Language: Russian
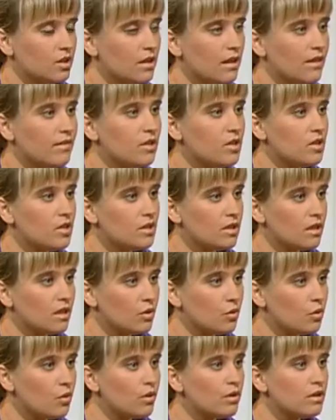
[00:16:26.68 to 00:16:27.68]

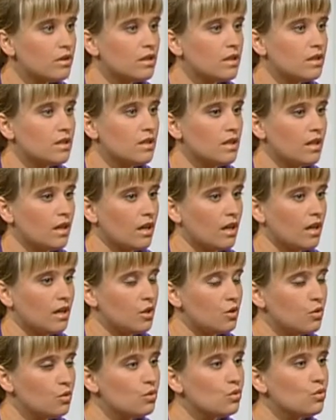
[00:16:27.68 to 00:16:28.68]
человеческая гордость, а
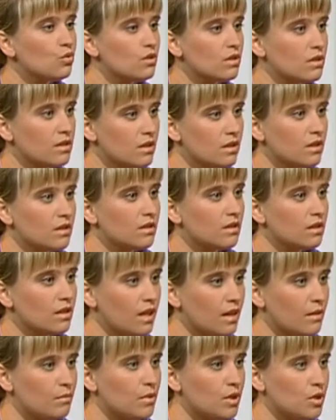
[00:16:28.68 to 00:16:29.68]
ее нужно здесь
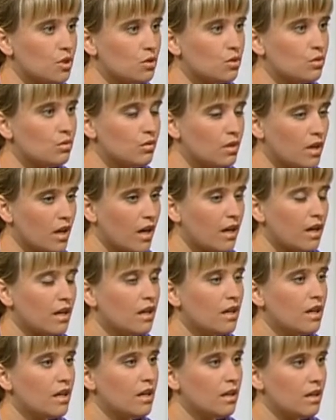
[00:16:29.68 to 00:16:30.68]
надломить, что да,
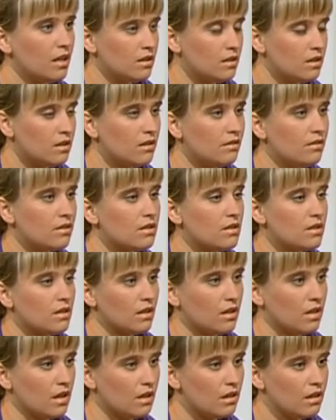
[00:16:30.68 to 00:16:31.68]
я
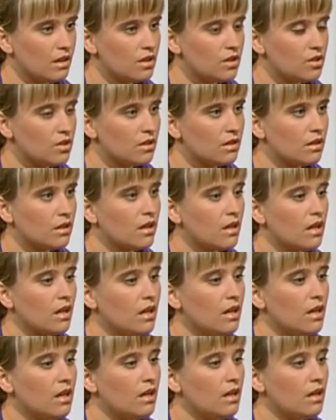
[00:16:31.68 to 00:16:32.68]
действительно я грешный.
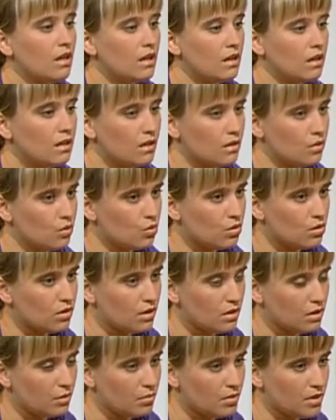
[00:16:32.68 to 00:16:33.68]
Э,
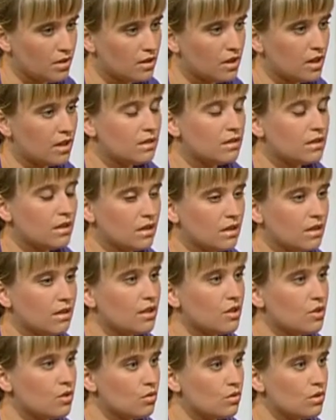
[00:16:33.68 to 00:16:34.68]
нужно это признать, и тогда
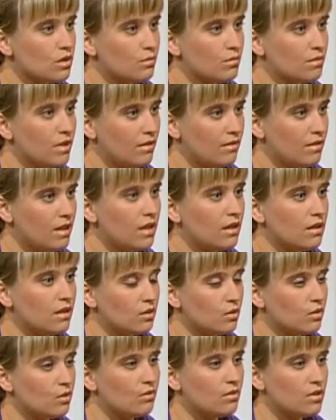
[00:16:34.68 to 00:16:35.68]
начнется
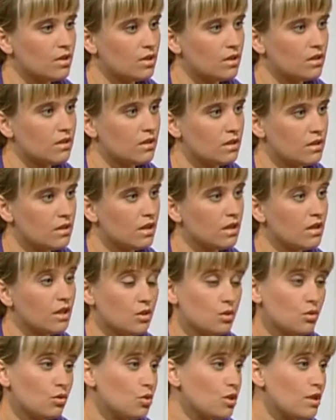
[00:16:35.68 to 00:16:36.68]
обновление, новая жизнь. Я
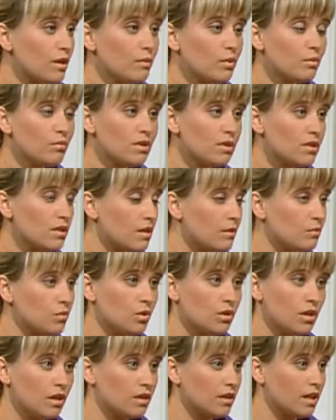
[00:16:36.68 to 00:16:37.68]
согласна. То же самое было со
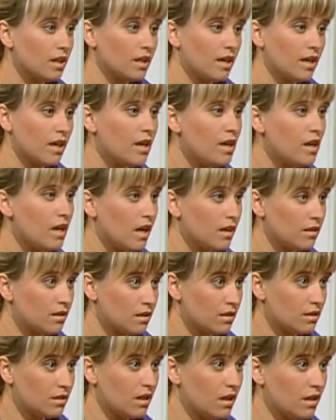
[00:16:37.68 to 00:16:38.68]
мной, когда я
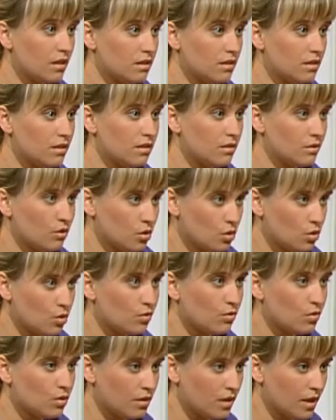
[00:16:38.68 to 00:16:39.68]
осознала э,
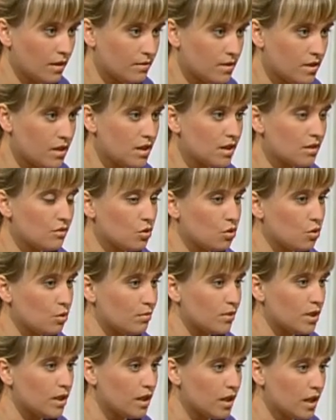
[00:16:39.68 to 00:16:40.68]
что вот я в церкви,
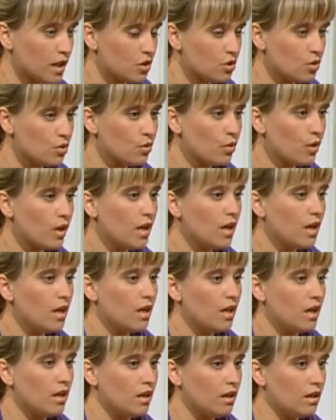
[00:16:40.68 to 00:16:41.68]
что мне хорошо,
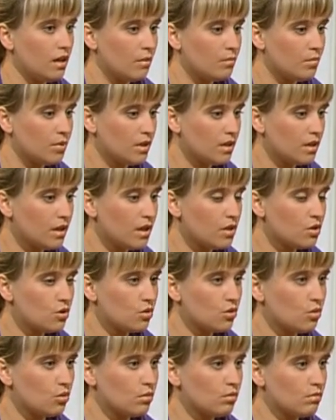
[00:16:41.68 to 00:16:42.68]
и я поняла,
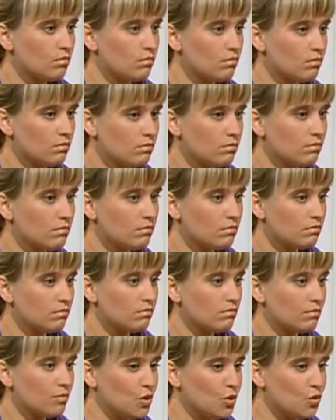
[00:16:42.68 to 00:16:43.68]
что
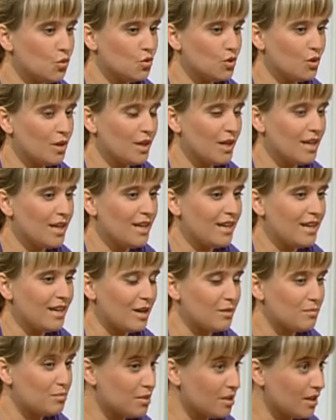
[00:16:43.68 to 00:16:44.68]
мне нужно
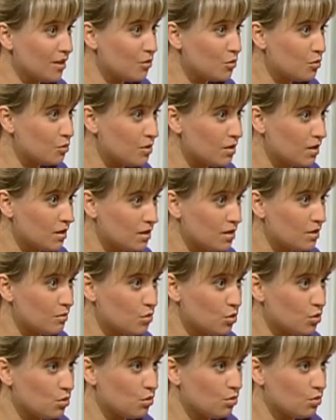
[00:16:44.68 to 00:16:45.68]
как бы задуматься над
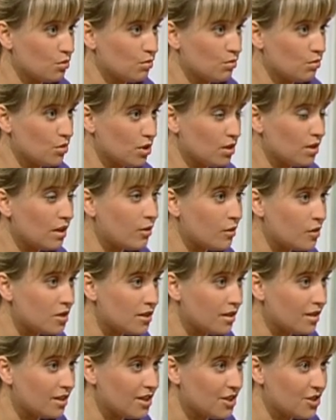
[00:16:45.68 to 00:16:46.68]
тем, что считаю ли
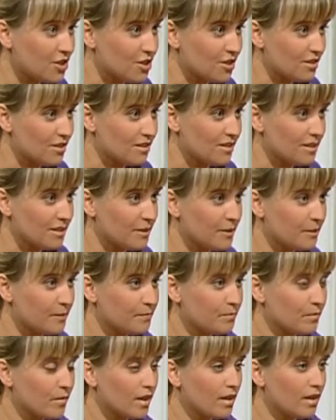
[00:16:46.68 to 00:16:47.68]
себя грешницей.
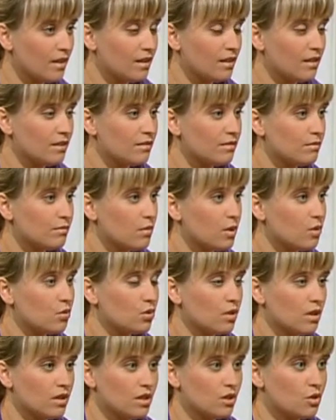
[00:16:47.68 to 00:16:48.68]
И
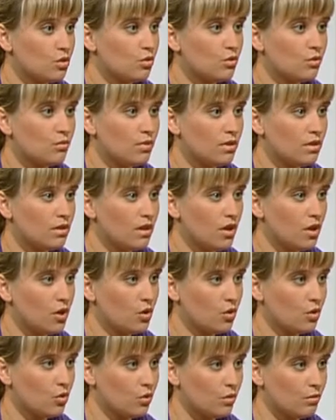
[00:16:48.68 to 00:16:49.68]
могу сказать, что это было
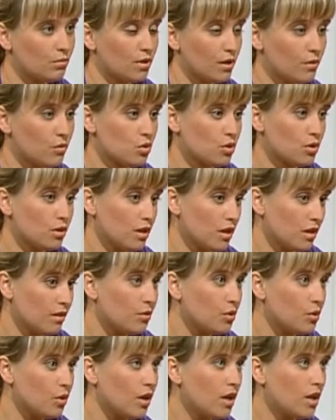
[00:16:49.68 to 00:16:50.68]
нелегко, потому что я
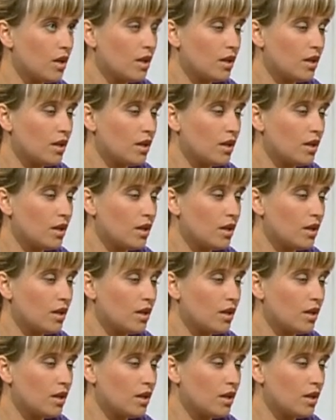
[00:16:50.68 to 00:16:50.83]
говорю,